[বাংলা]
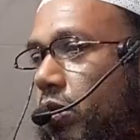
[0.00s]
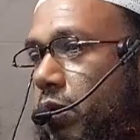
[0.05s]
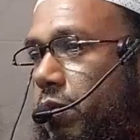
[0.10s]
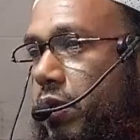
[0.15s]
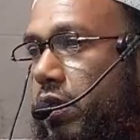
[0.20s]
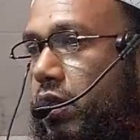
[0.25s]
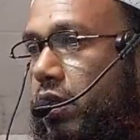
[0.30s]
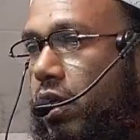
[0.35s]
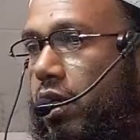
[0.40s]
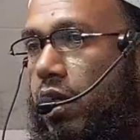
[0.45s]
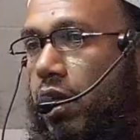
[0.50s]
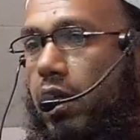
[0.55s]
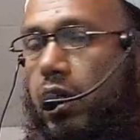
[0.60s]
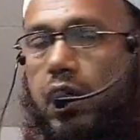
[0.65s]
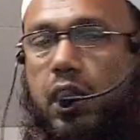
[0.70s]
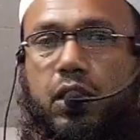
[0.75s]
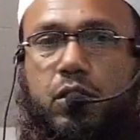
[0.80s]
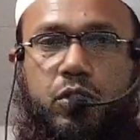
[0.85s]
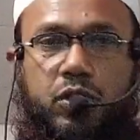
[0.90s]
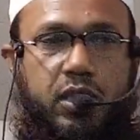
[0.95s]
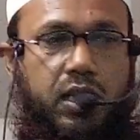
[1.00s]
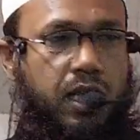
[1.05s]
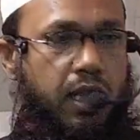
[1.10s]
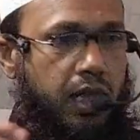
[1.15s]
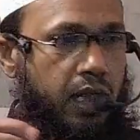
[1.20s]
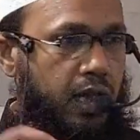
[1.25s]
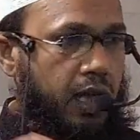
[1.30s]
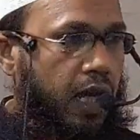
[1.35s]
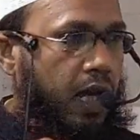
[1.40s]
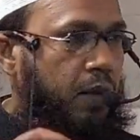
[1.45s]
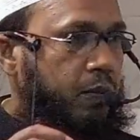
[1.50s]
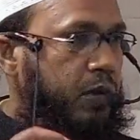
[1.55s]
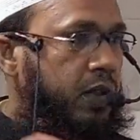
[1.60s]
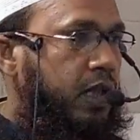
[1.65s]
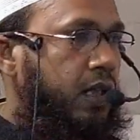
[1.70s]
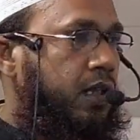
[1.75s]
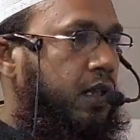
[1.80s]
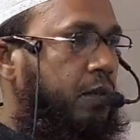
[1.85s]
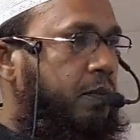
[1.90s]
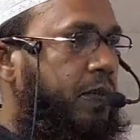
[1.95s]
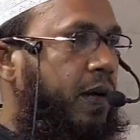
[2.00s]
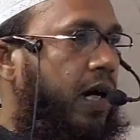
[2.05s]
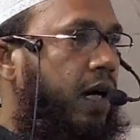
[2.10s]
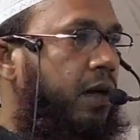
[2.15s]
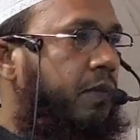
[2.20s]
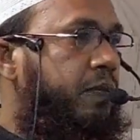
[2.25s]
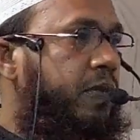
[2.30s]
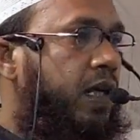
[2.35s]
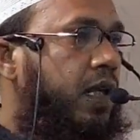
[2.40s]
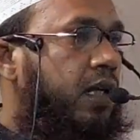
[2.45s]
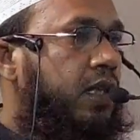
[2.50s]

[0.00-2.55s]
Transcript: করবেন কিন্তু শিরিক এমন একটি পাপ